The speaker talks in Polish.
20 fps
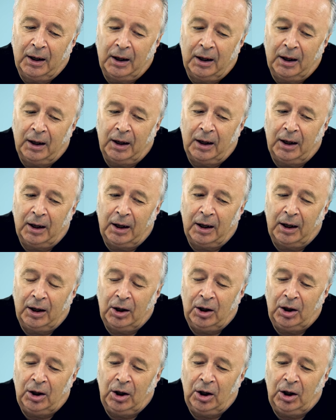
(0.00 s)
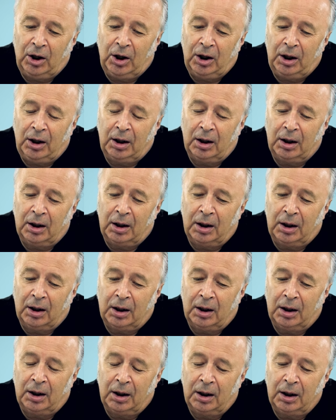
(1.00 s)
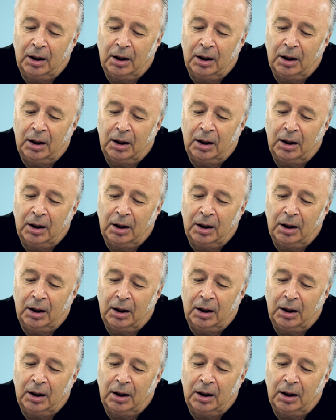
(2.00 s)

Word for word: E, I e,